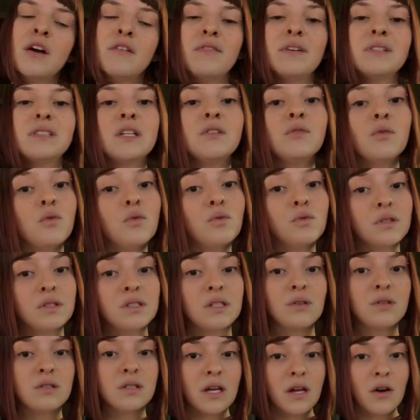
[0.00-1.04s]
fazendo com que
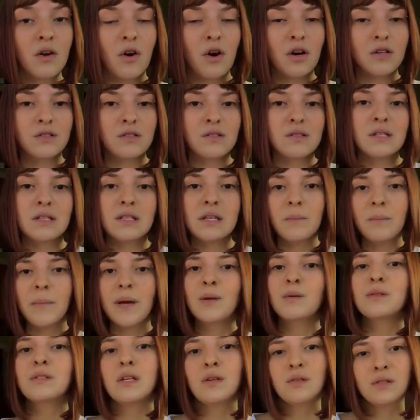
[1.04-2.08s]
seus negócios e
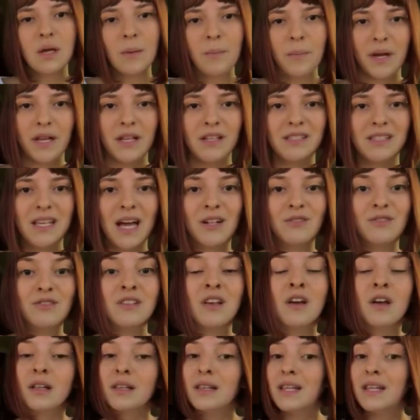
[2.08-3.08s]
também os seus aprendizados